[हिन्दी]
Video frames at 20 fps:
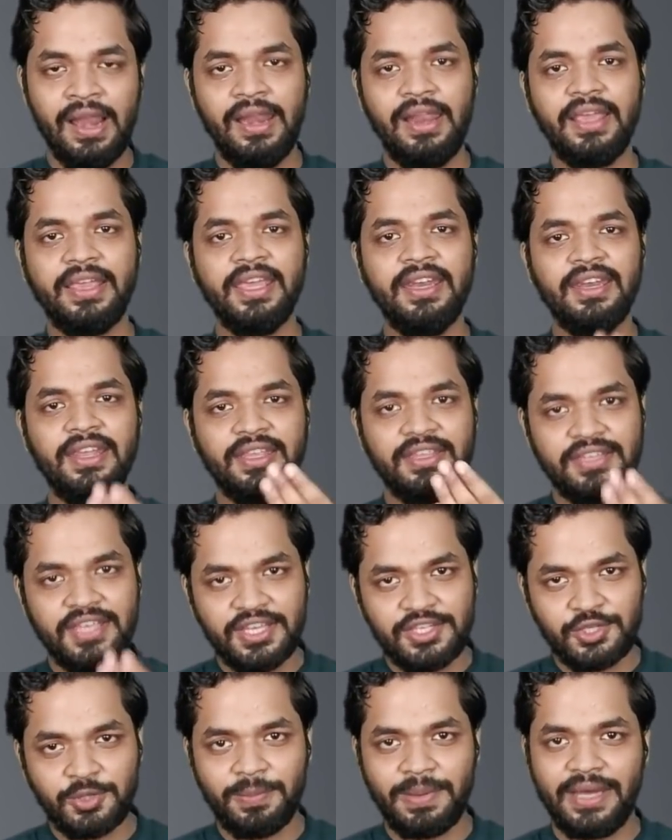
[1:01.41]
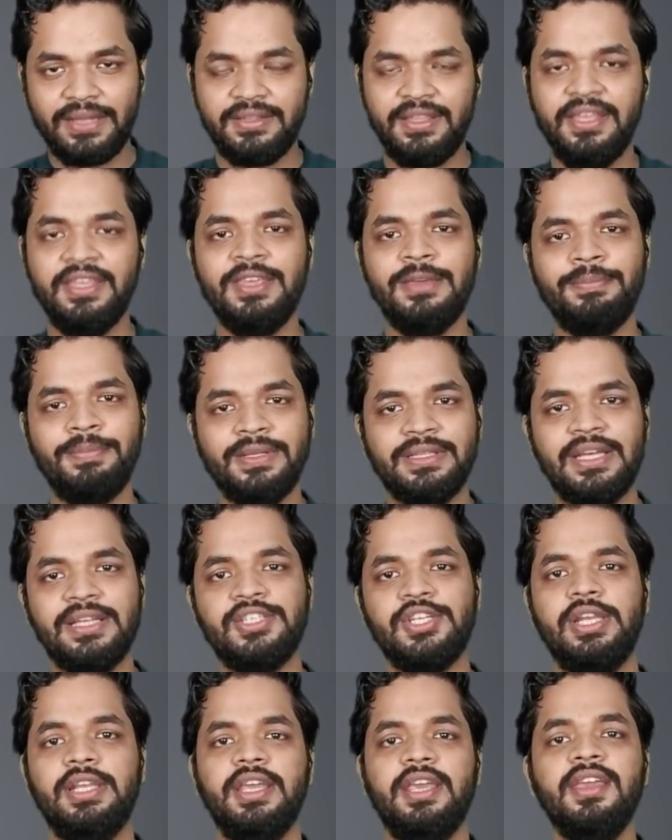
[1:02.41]
लेकिन ये जो बात है ये पता
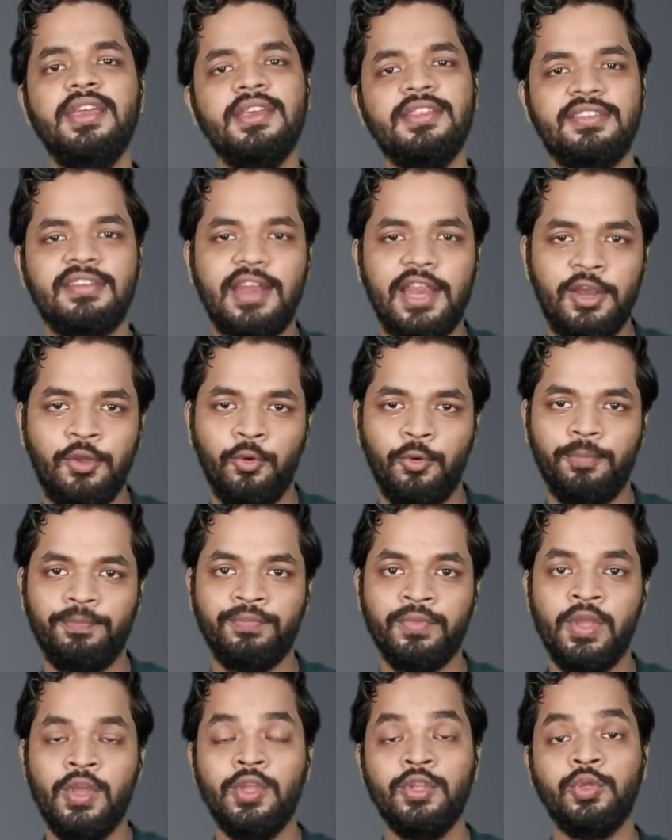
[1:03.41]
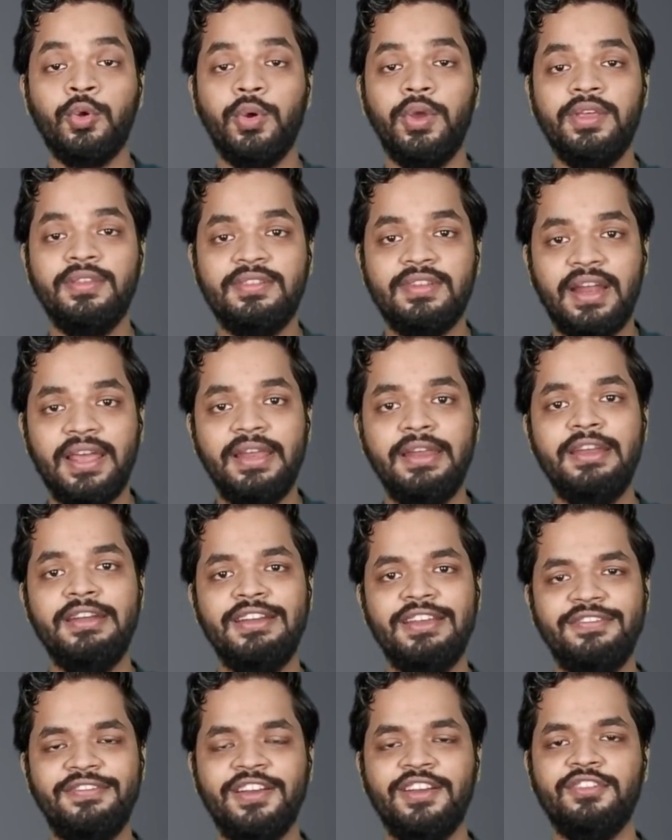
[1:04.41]
चल गई इसराइल को तो इसराइली
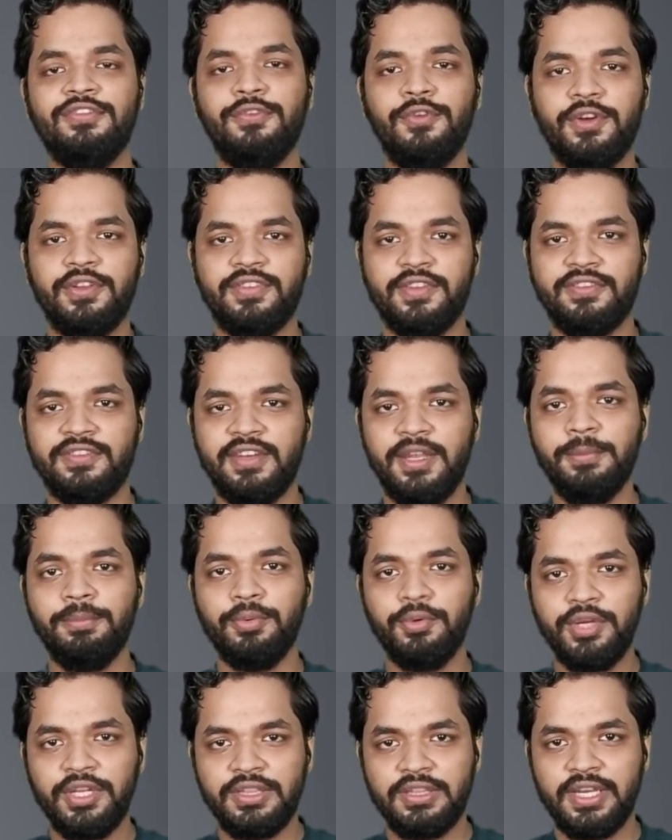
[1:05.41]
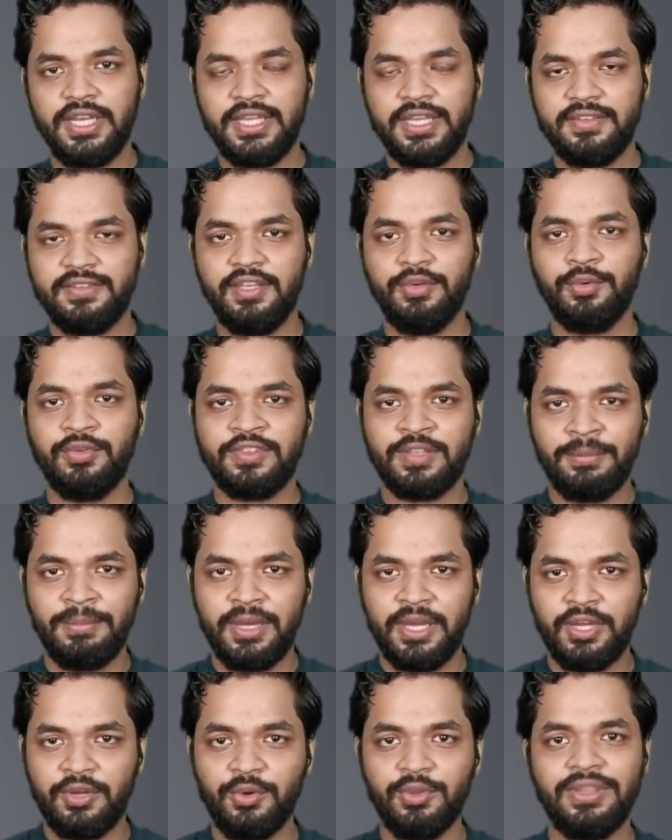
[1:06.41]
डिफेंस फोर्सेस ने पूरी तरीके से उस
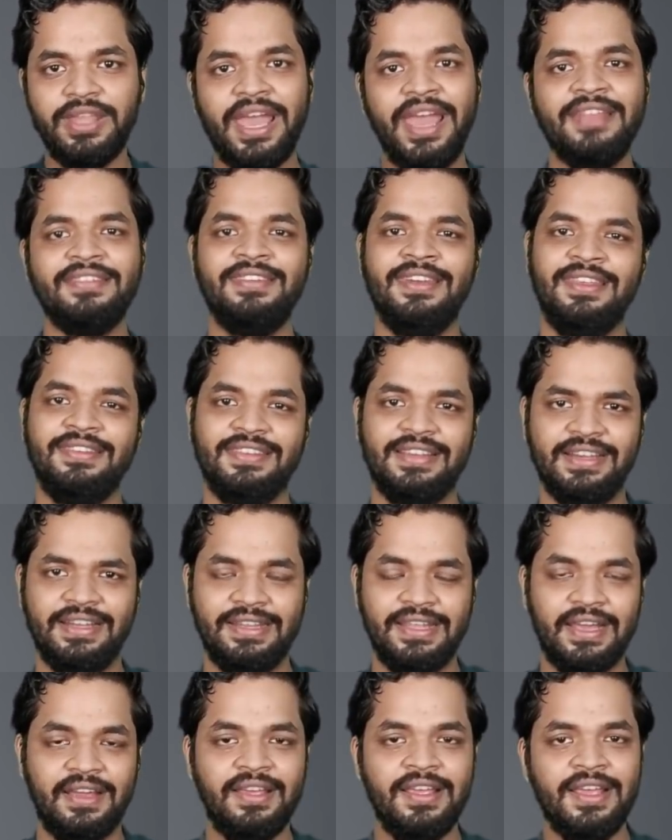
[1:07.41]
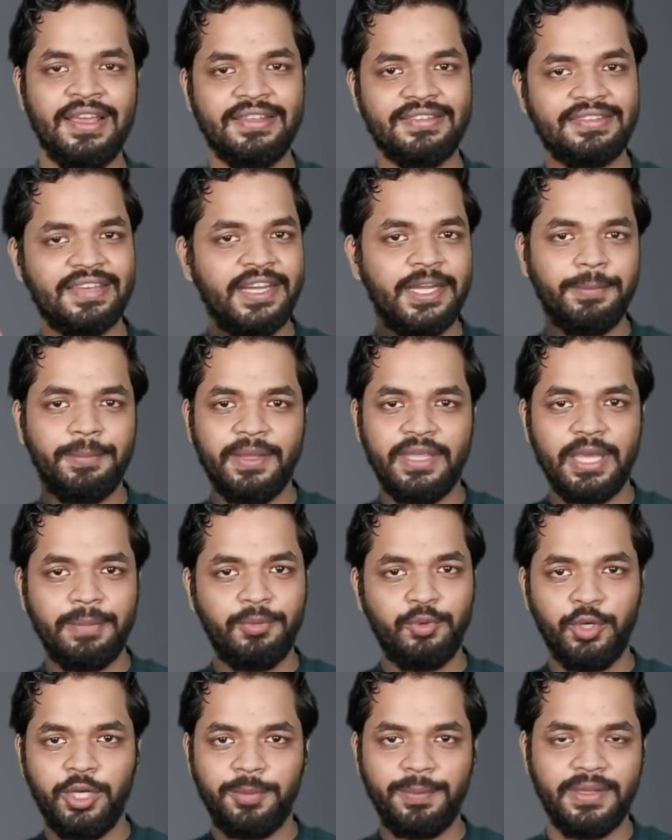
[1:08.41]
सबमरीन को तहस नहस कर दिया साइड पर
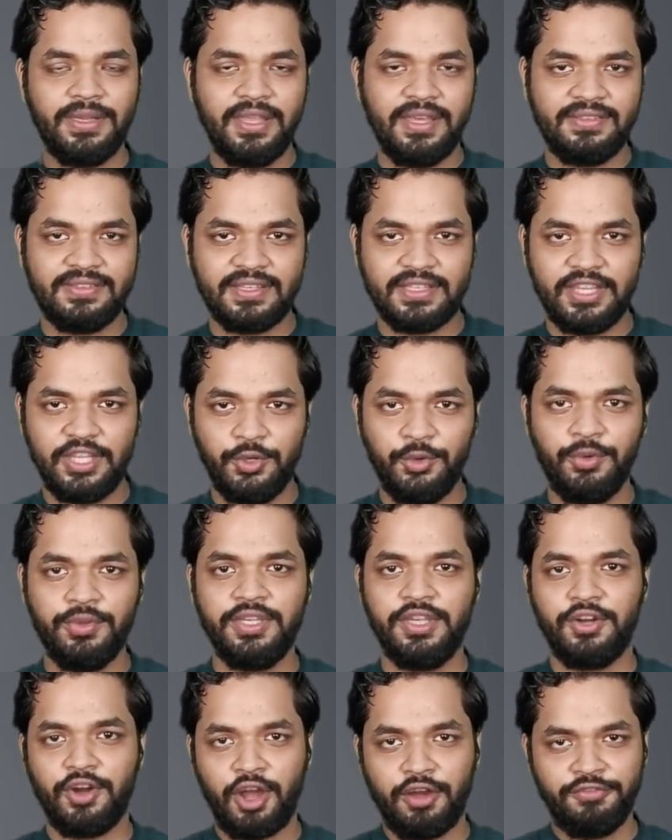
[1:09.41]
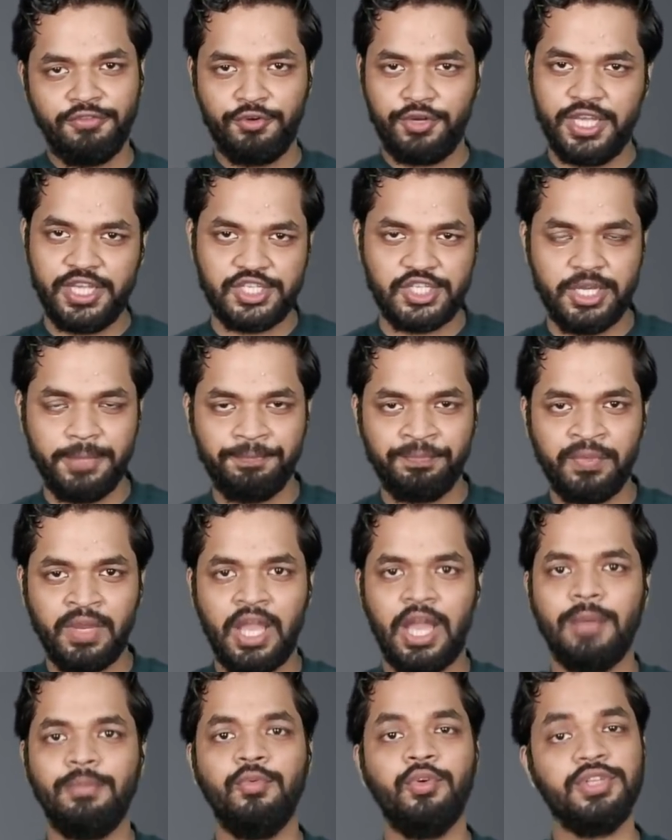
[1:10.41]
आप ट्वीट पर देख सकते हो ये रॉ फुटेज है
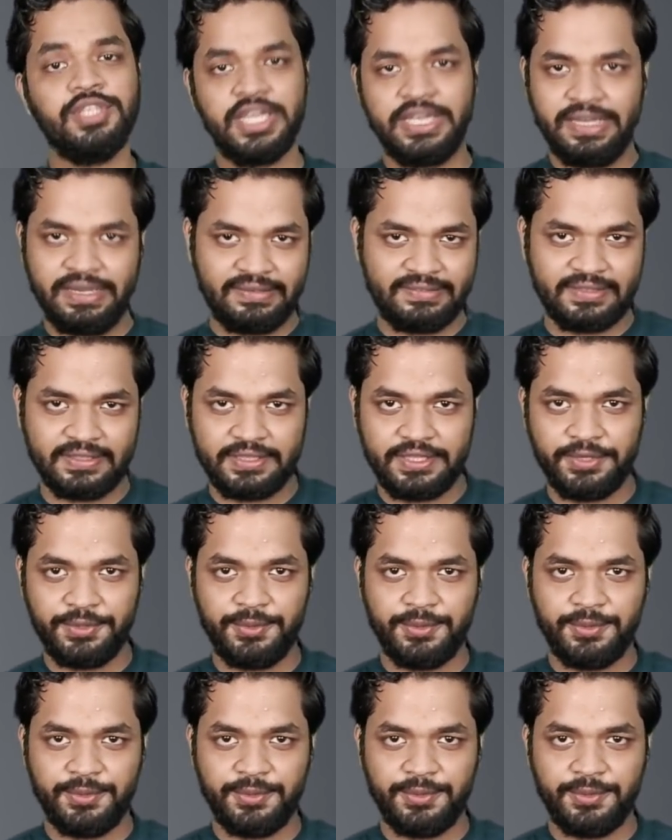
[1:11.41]
आप वो चेक कर सकते